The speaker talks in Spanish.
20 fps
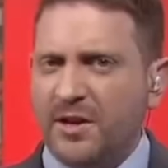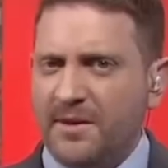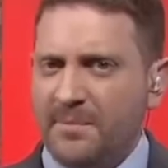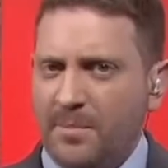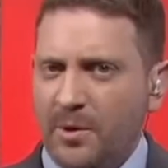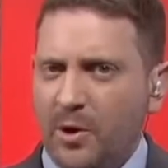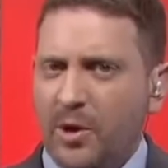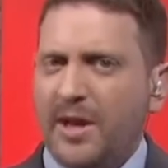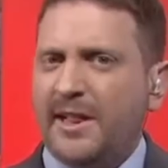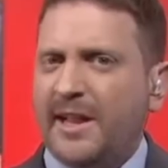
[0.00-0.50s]
en
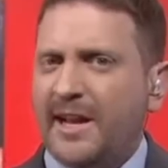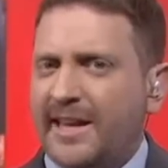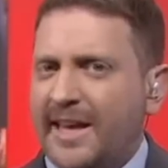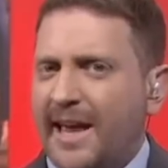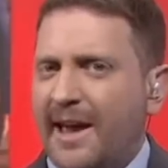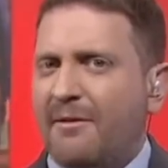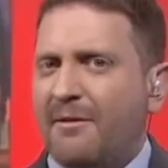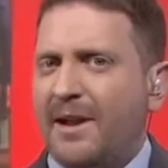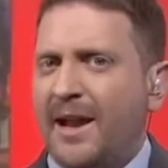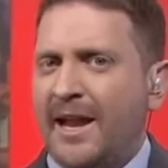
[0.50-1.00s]
limpio. Esta que
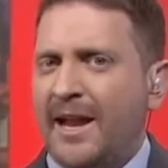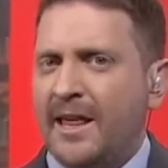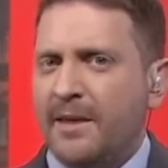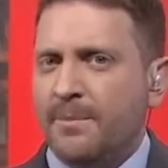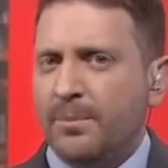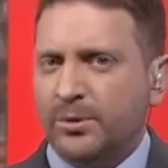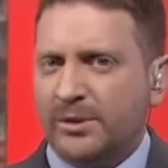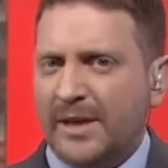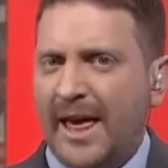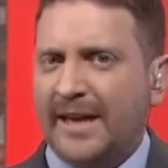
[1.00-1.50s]
habla es la
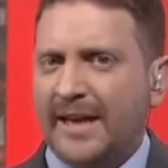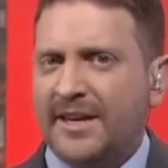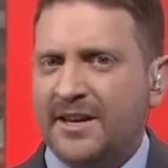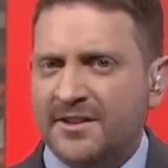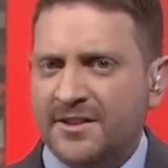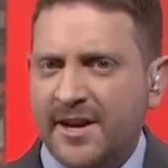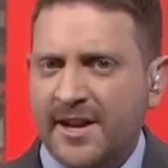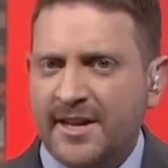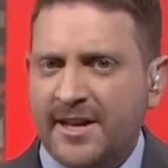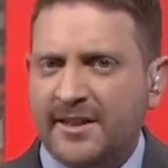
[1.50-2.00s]
diputada
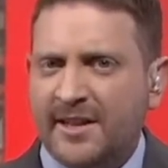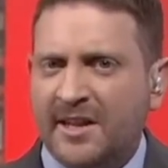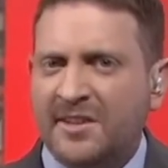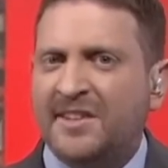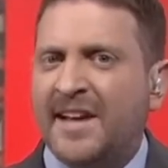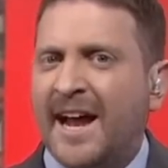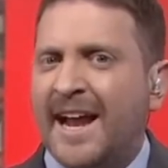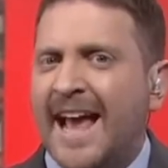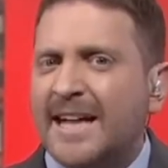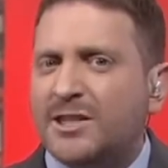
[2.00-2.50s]
kirchnerista
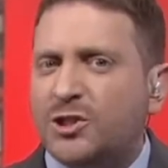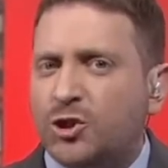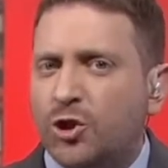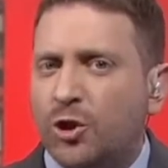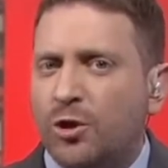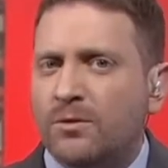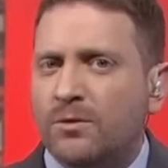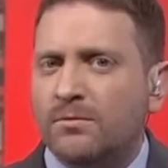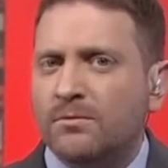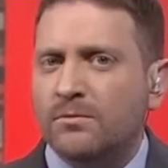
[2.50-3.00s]

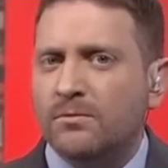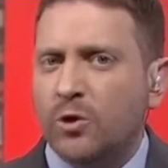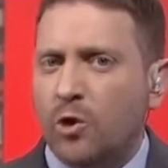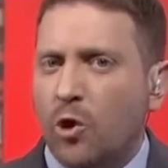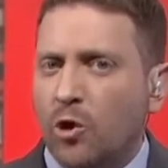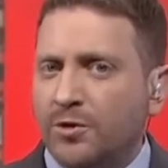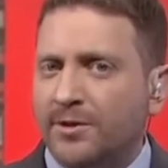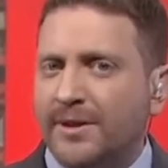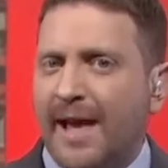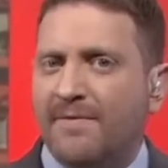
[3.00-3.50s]
Saracho
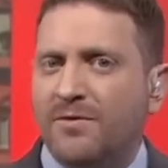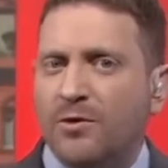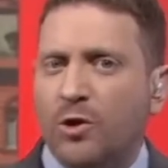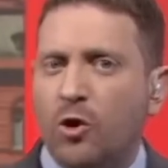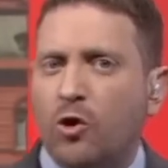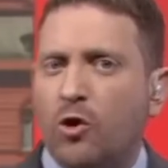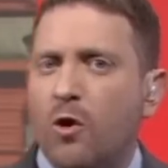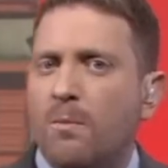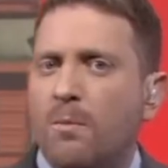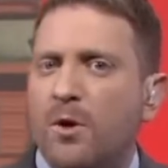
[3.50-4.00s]

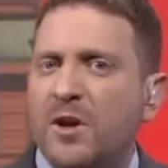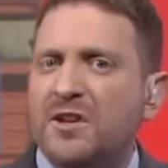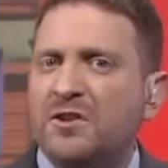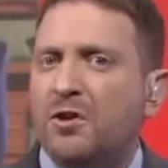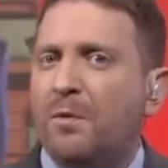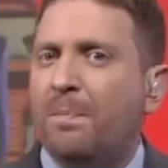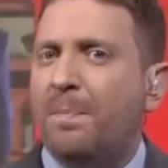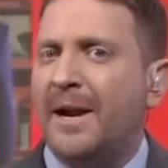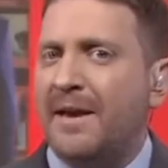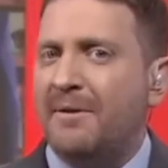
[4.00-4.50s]
contando cómo
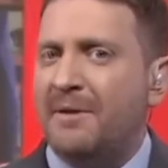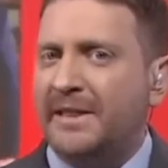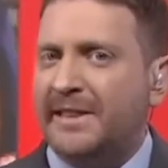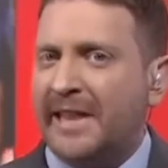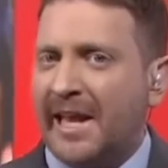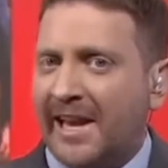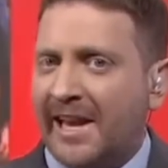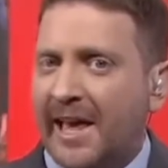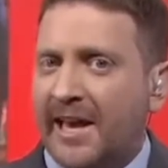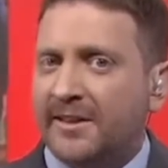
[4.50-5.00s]
hizo para
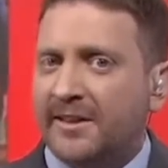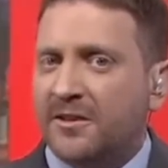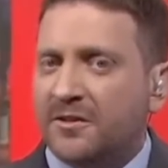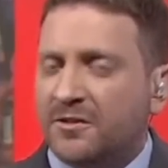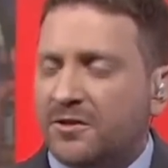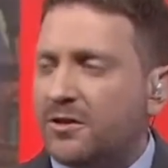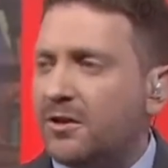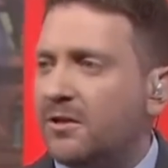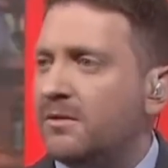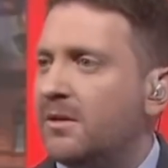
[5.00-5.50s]
evitar la
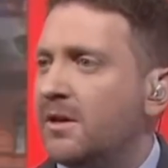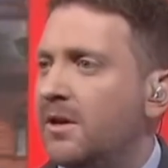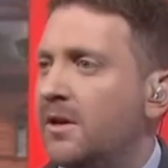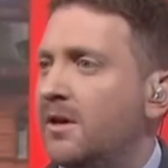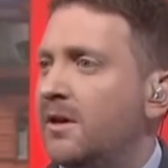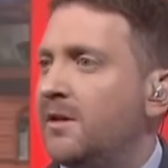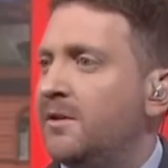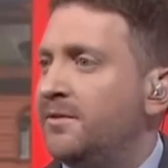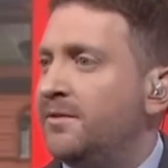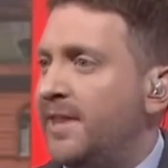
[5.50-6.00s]
detención
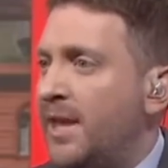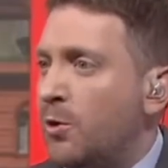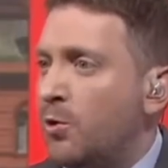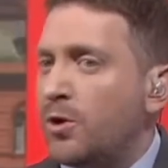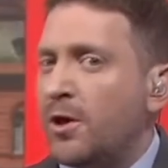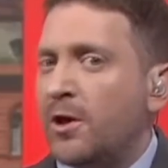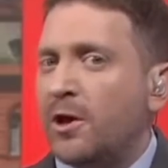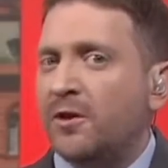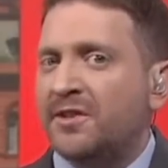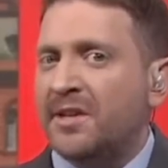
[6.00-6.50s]
de
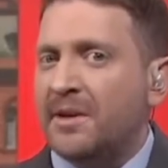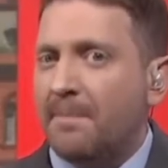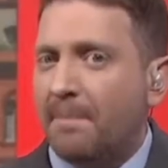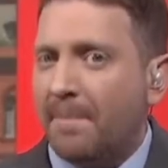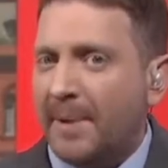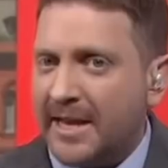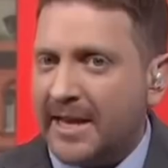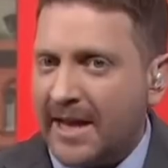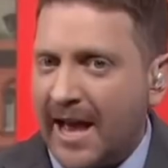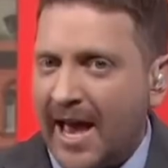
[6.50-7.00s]
uno de los
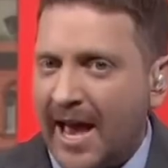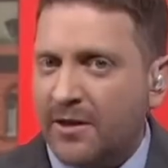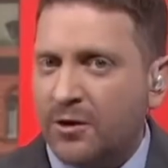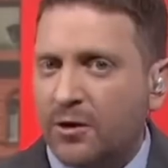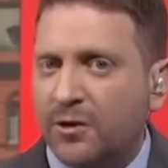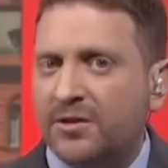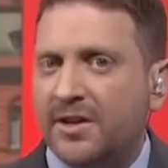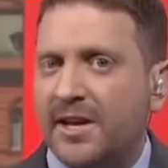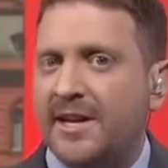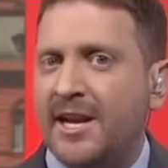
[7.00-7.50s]

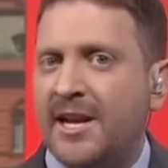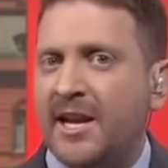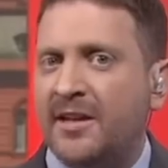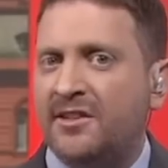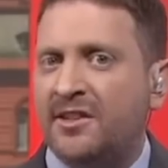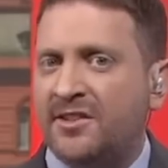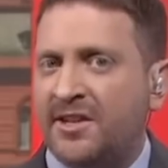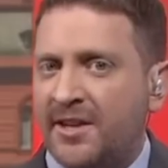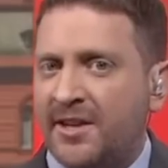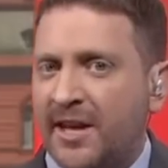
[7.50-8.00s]
implicados en el
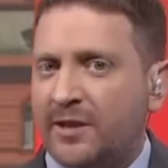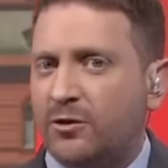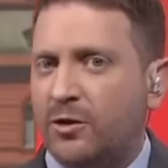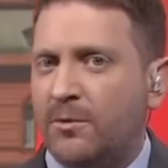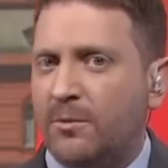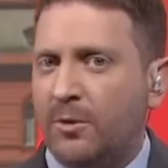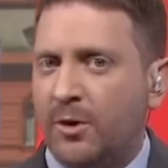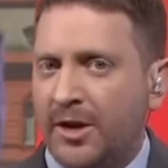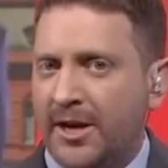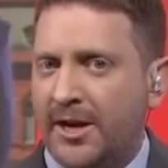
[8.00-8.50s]
asesinato
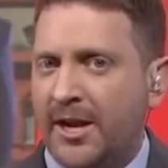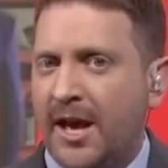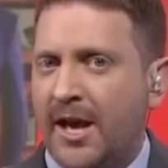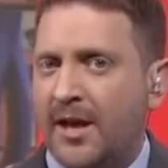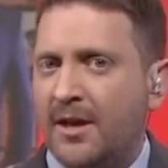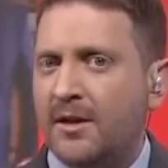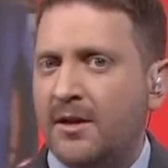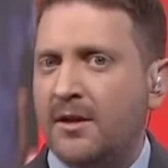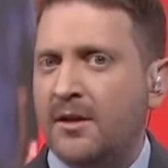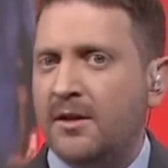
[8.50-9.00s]
de Morena
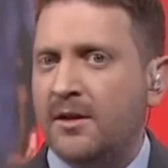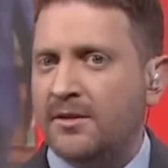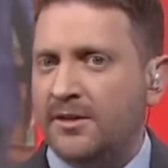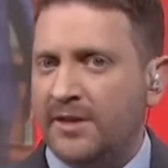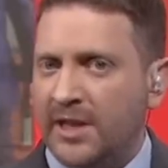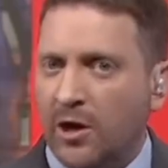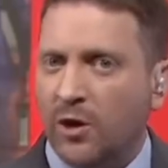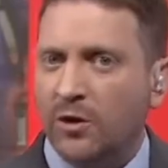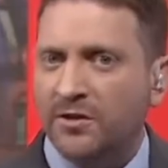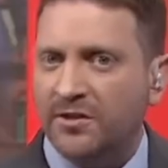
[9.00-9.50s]

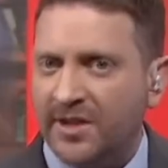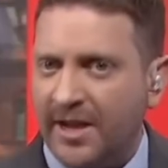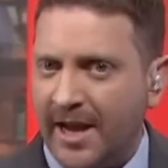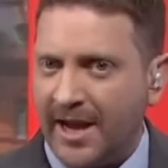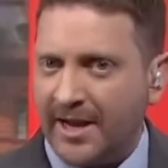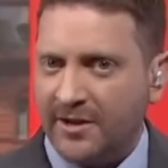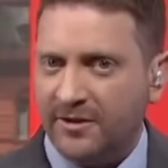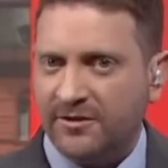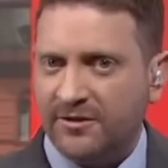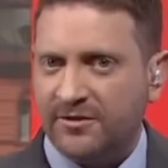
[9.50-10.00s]
de 11
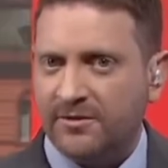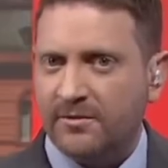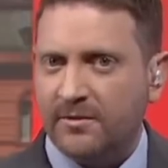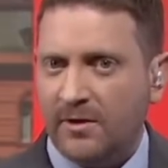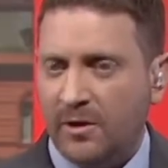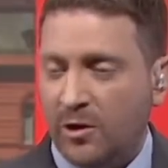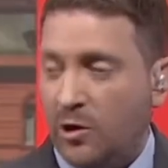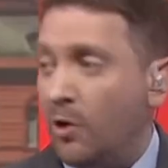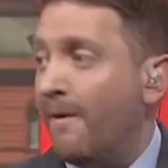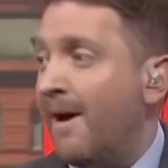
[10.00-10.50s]
años.
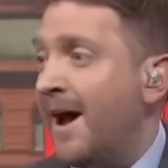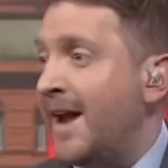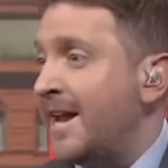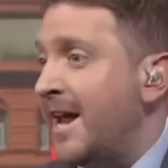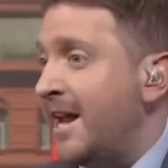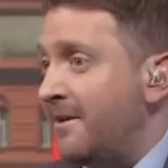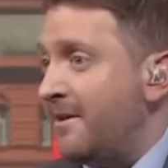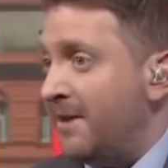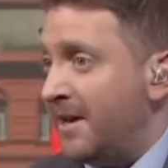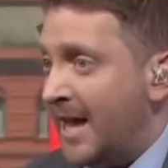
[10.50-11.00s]
Lo van
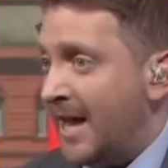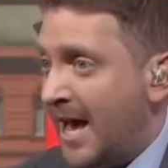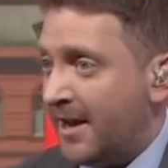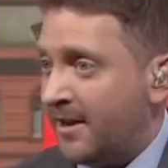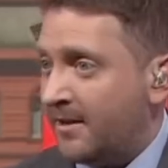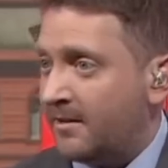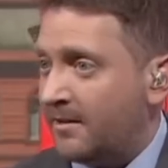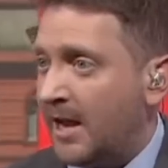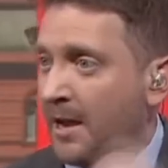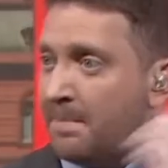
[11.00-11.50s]
a
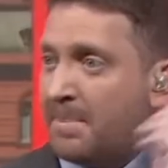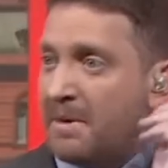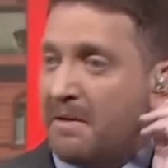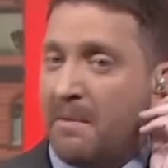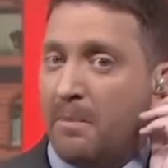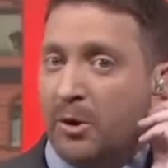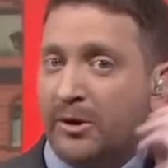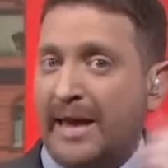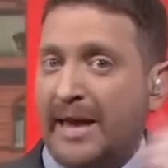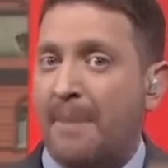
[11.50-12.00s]
liberar al
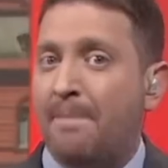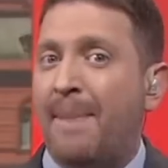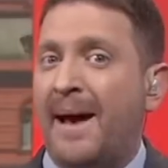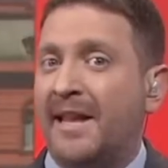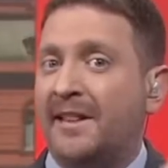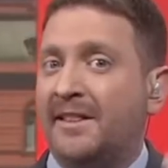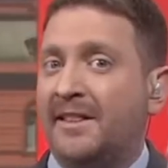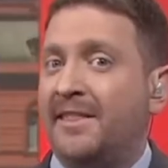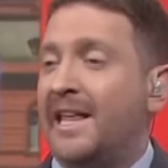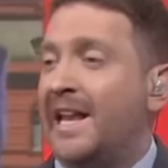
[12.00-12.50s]
pibe porque es
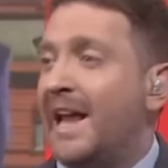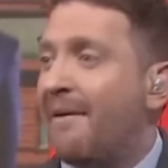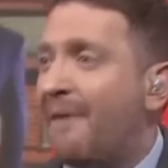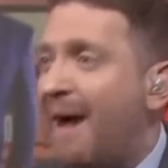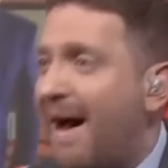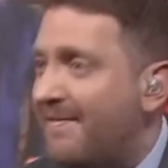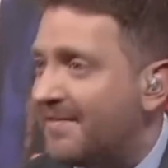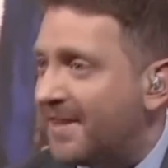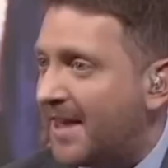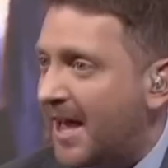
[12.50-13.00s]
parte de la
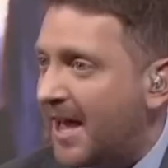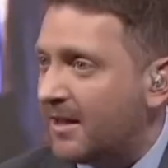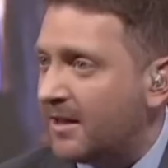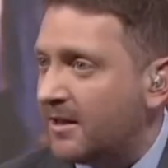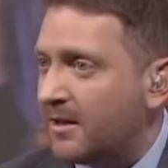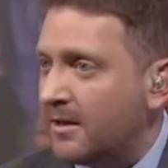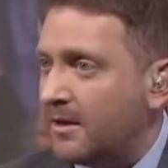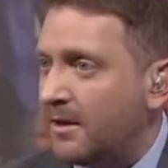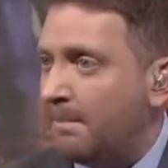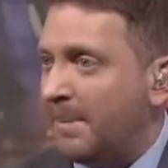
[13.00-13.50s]
banda,
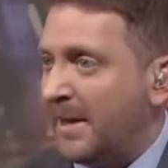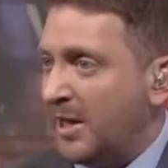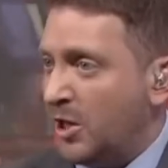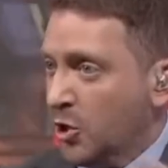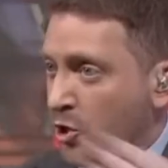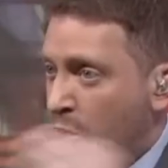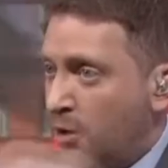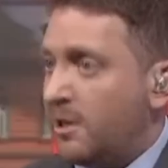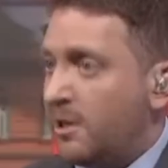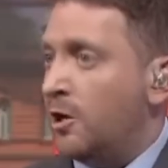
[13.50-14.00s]
pero
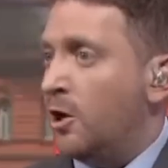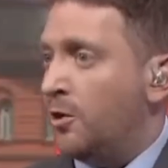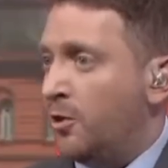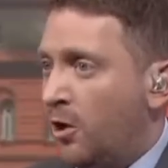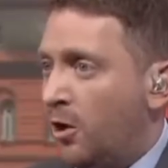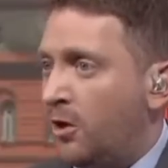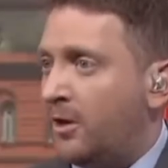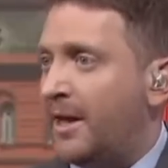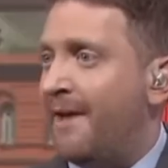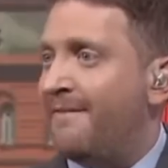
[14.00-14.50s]
no de los
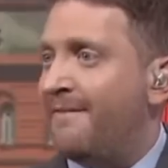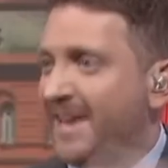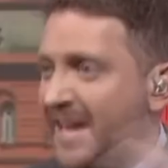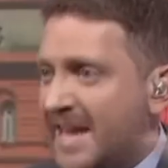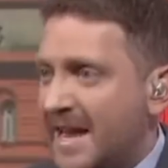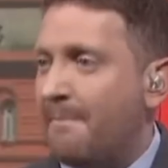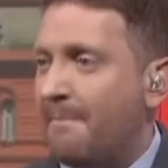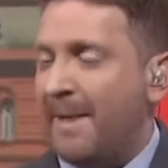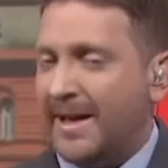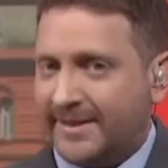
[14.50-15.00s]
dos que
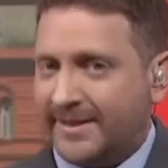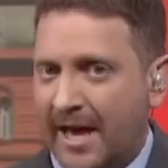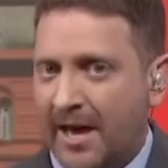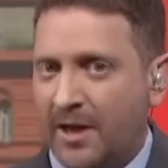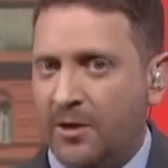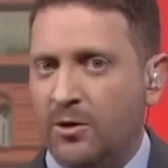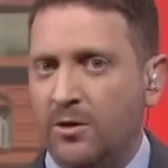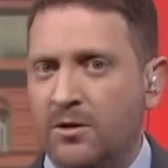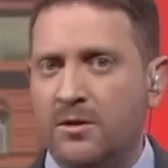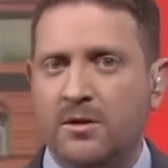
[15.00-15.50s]
habrían
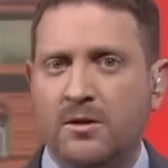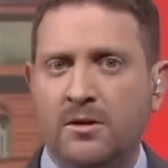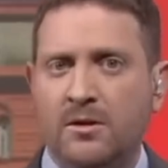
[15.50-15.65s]
matado